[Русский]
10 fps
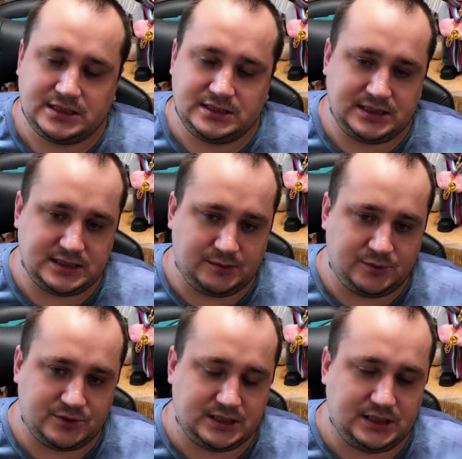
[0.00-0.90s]
Здесь, на
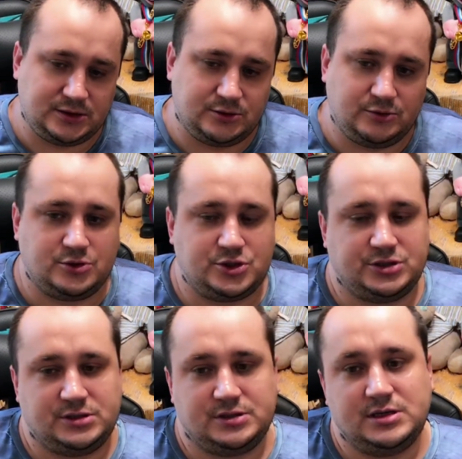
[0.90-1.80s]
мой взгляд,
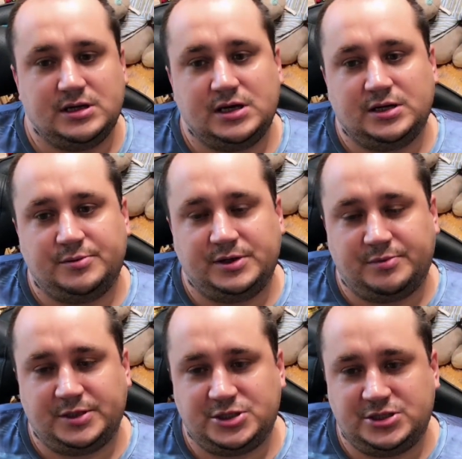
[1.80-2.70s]
тоже
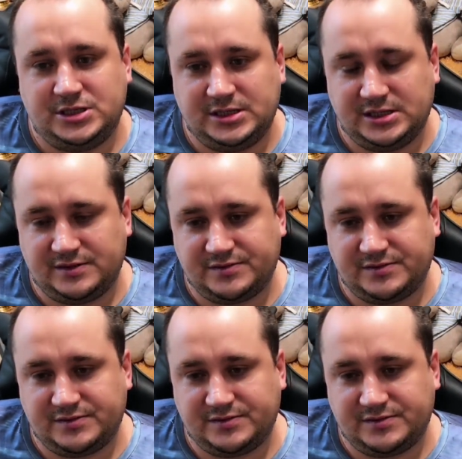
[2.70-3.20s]
предпочтение